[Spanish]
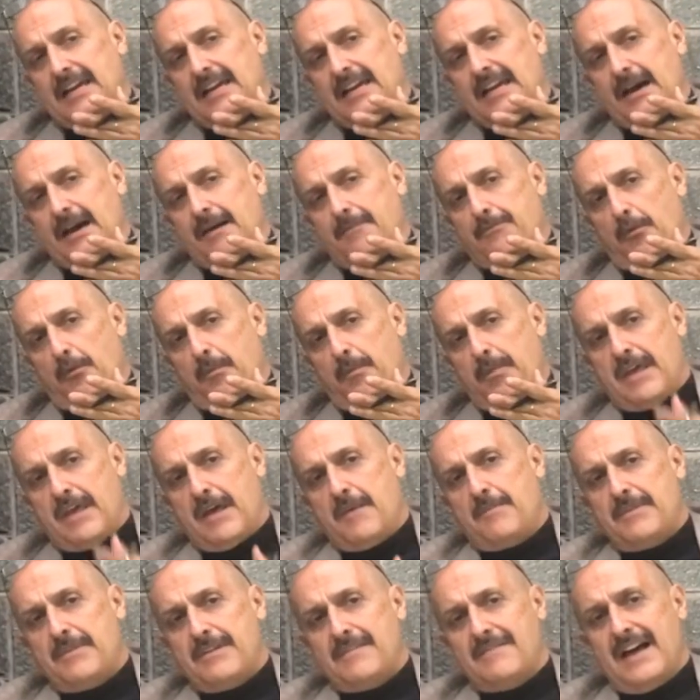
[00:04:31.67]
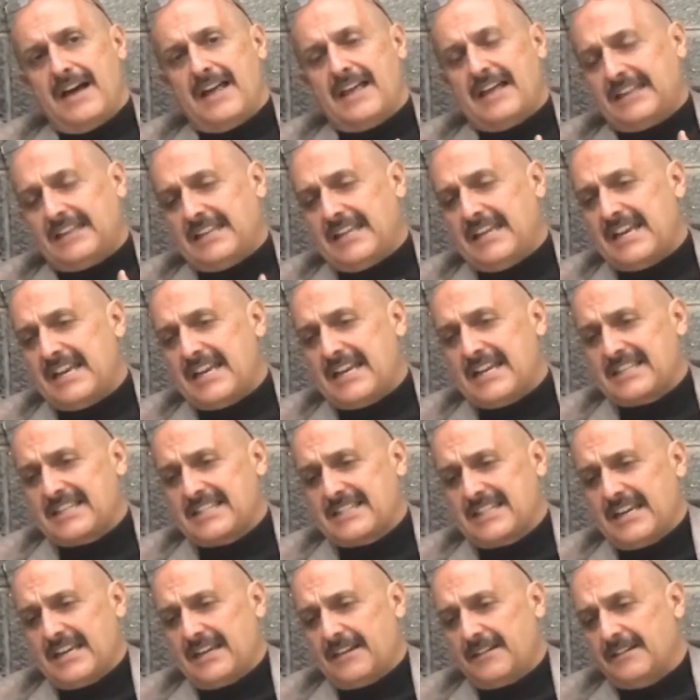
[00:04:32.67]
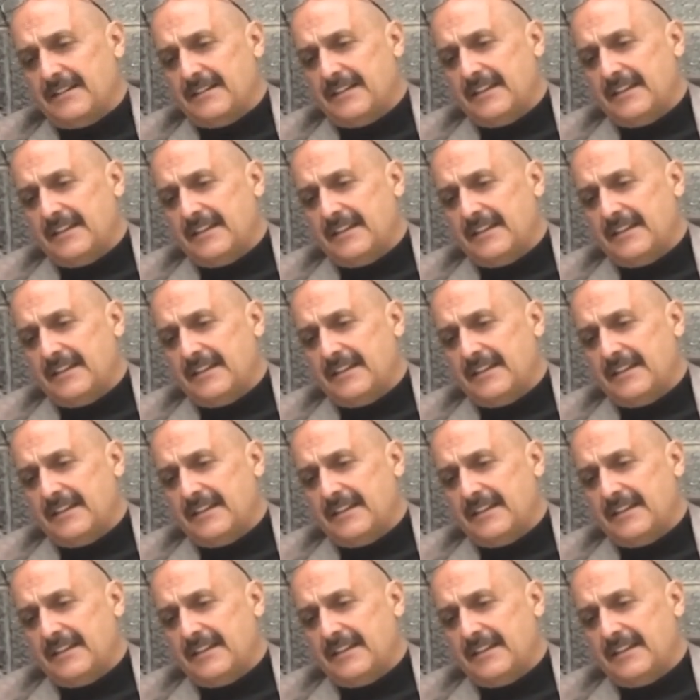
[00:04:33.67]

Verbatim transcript: la propiedad privada tiene que ser,